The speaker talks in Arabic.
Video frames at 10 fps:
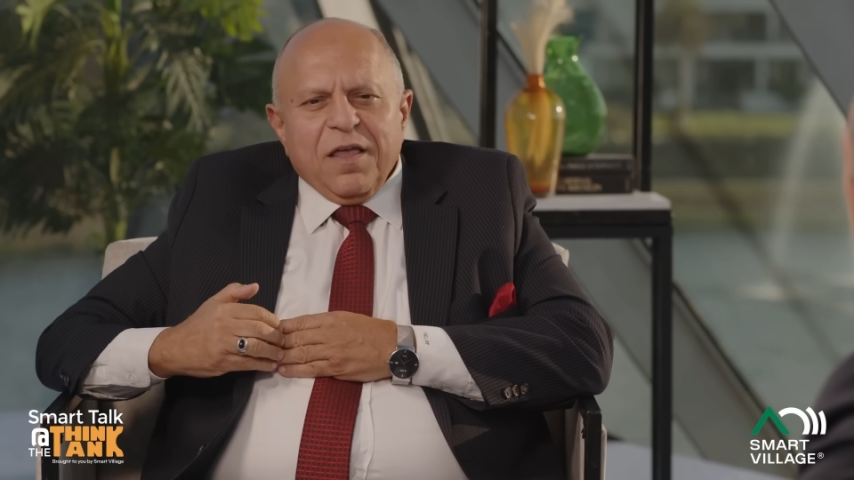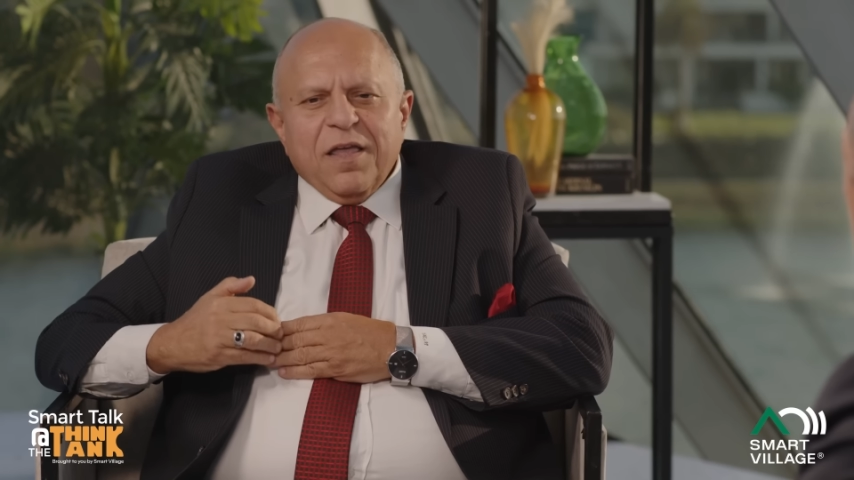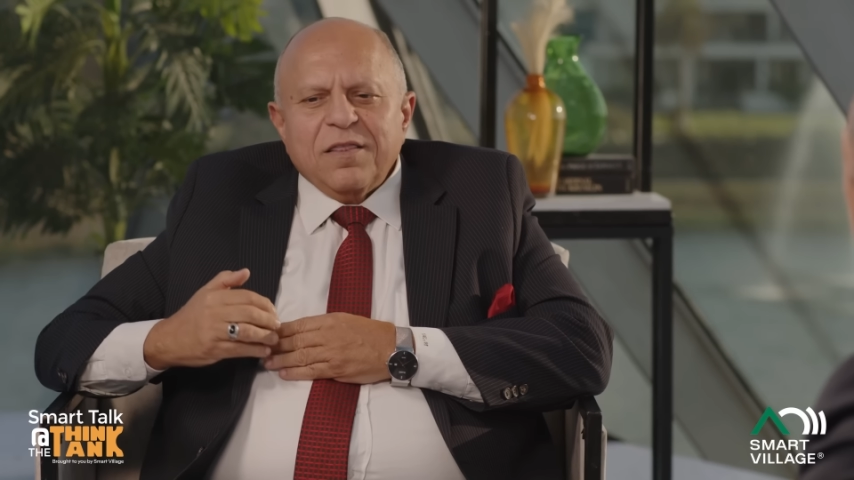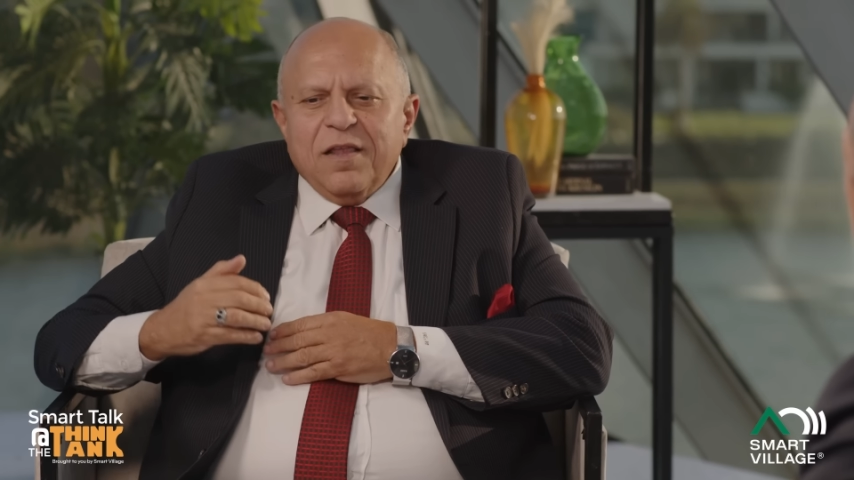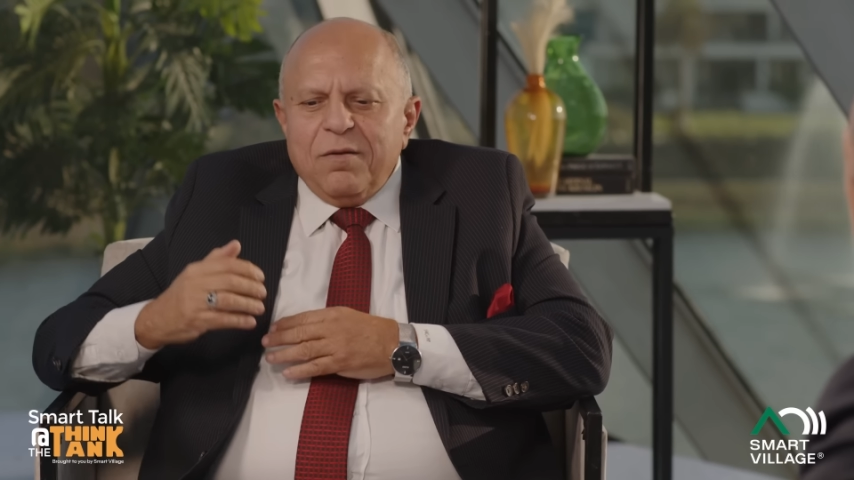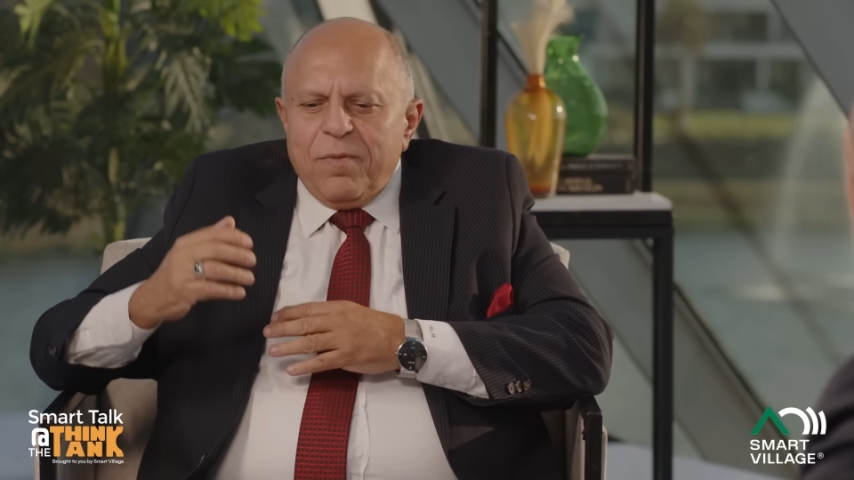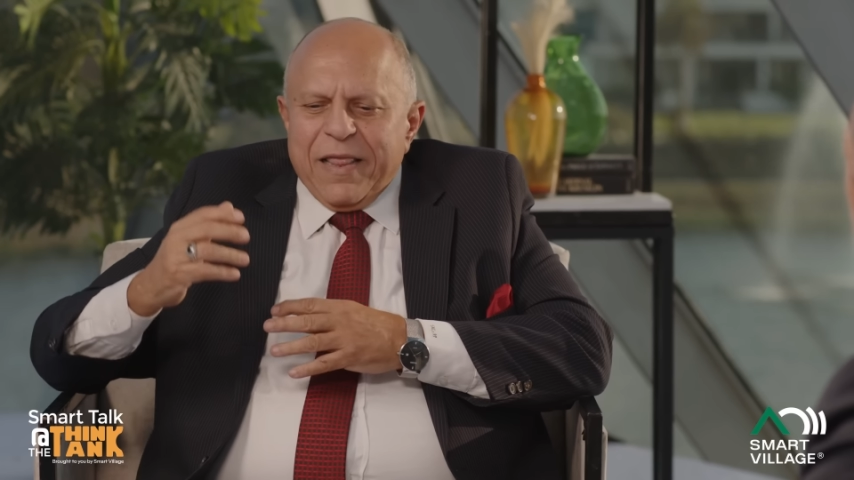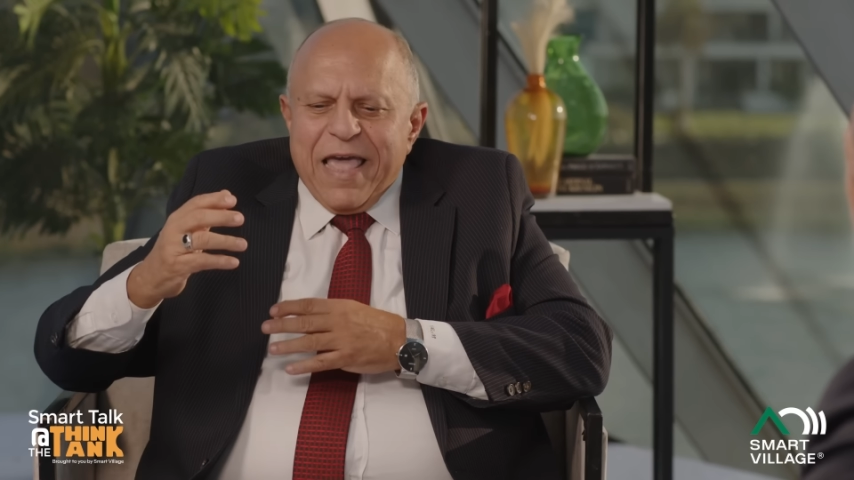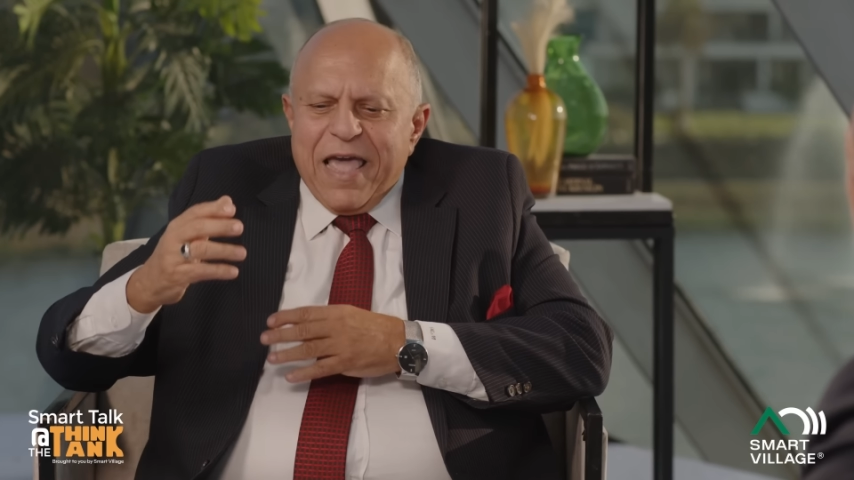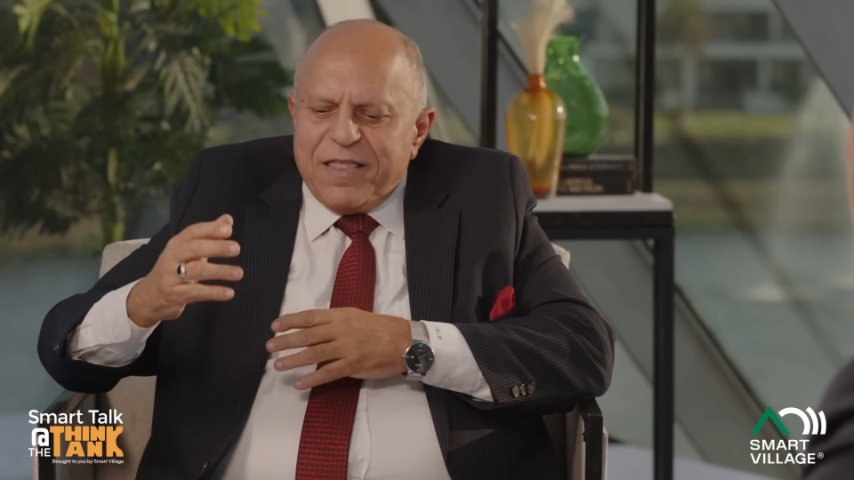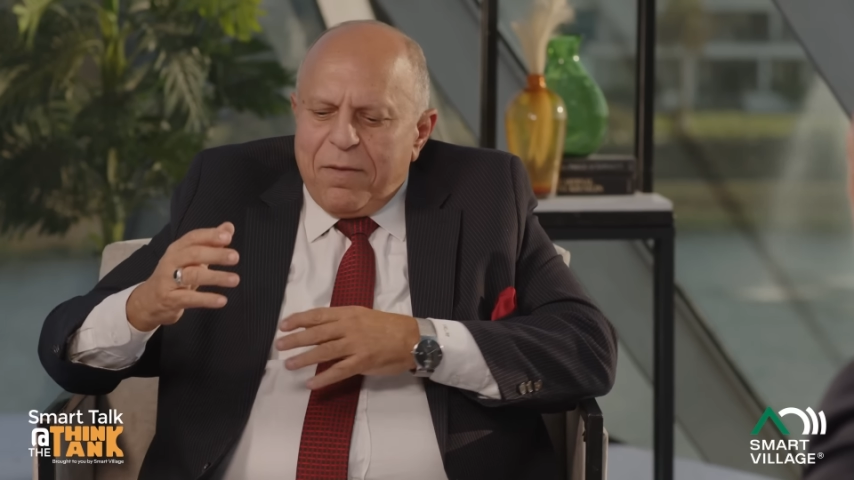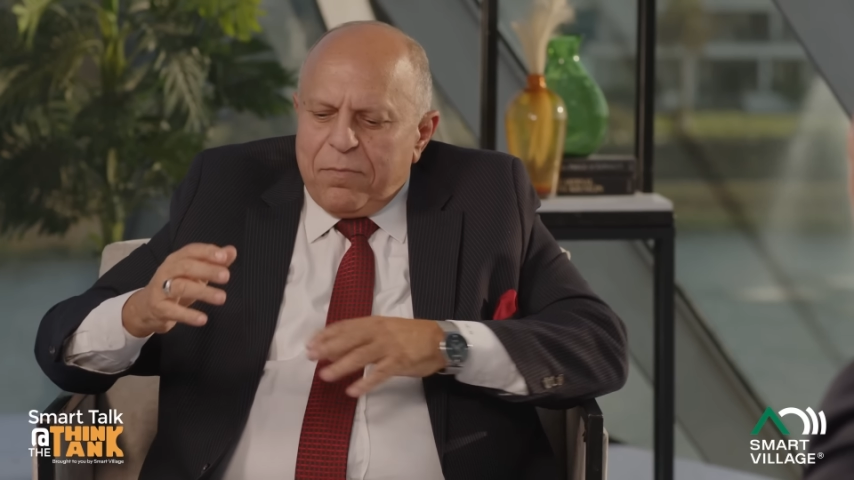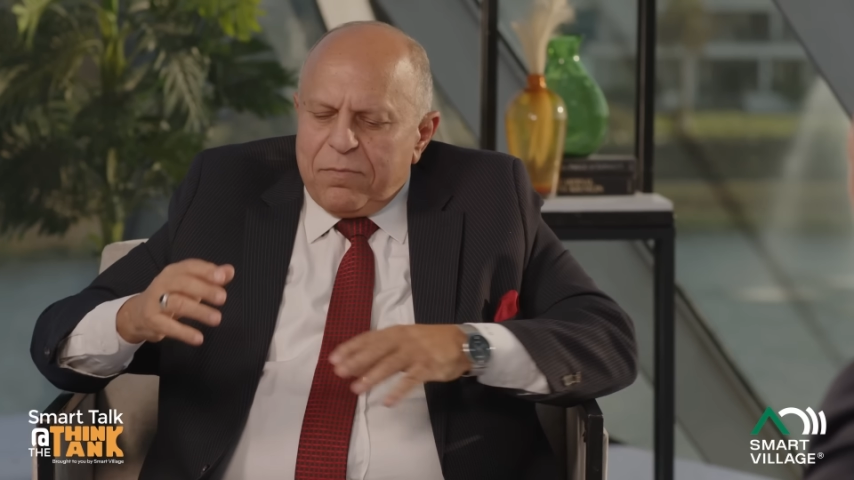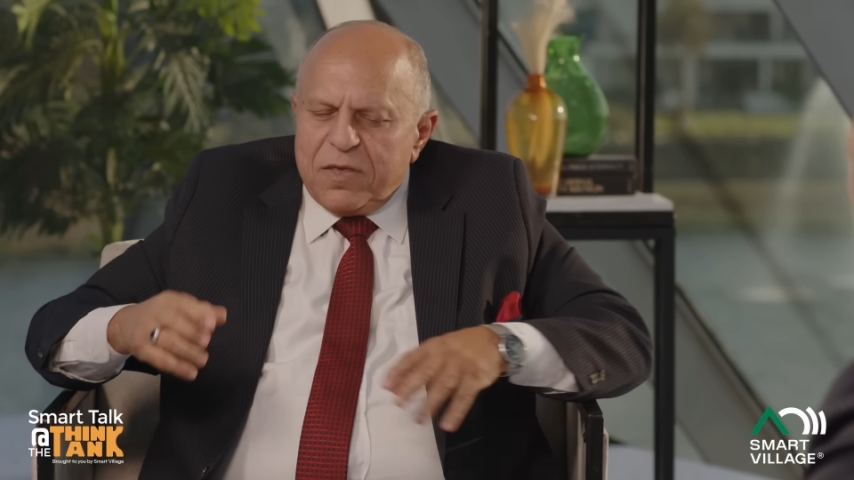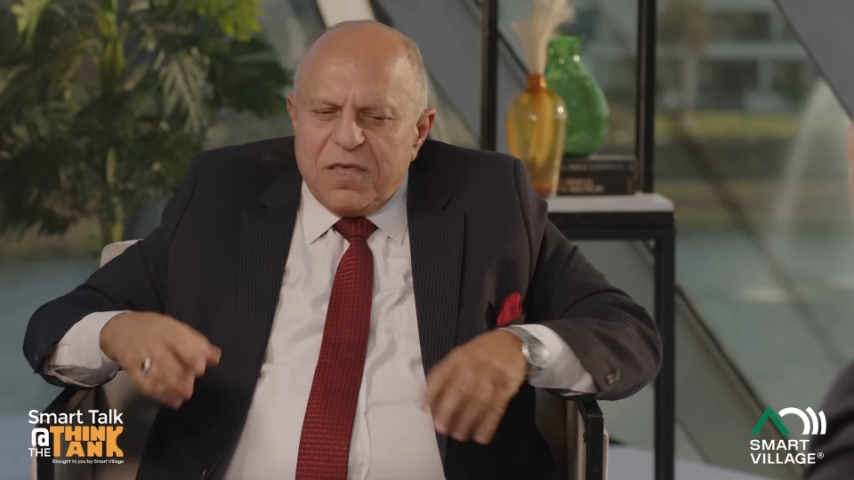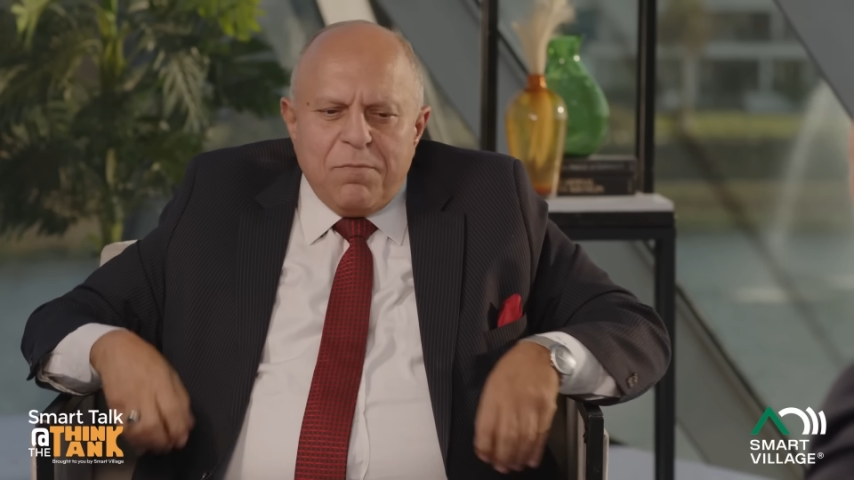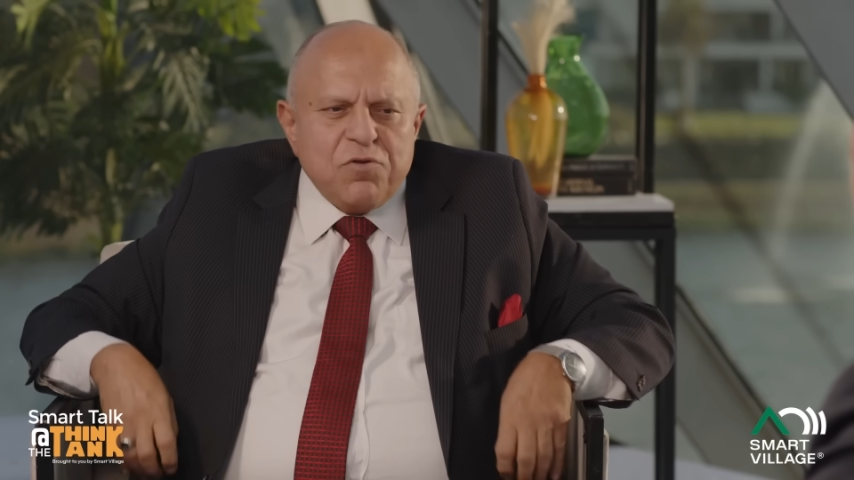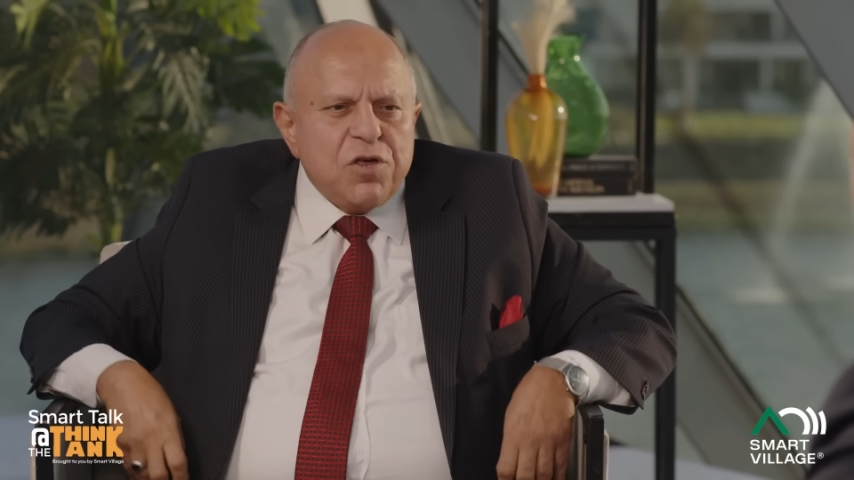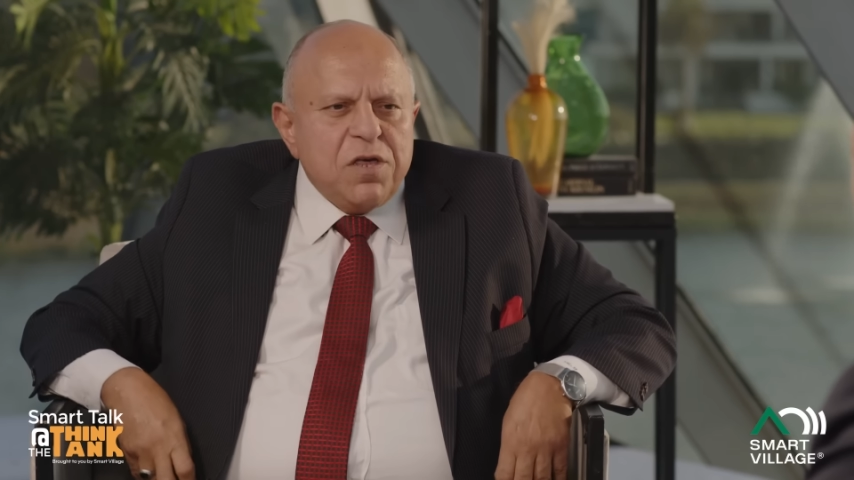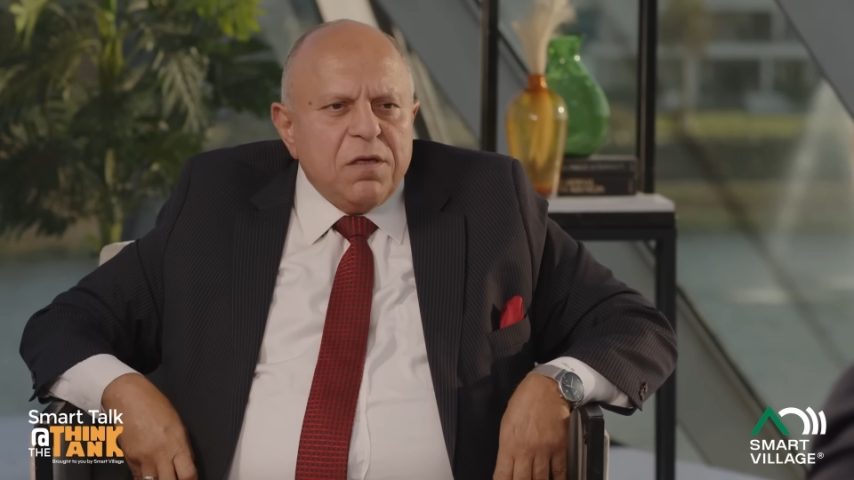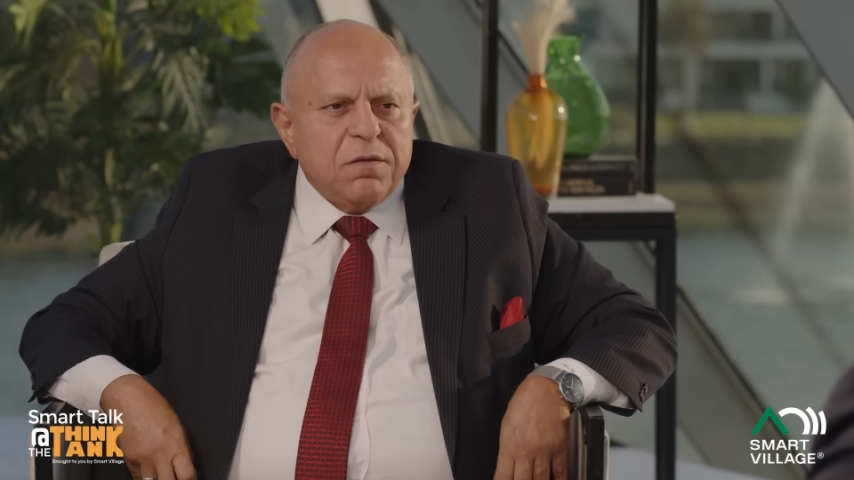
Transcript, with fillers: ان البني ادم يمشي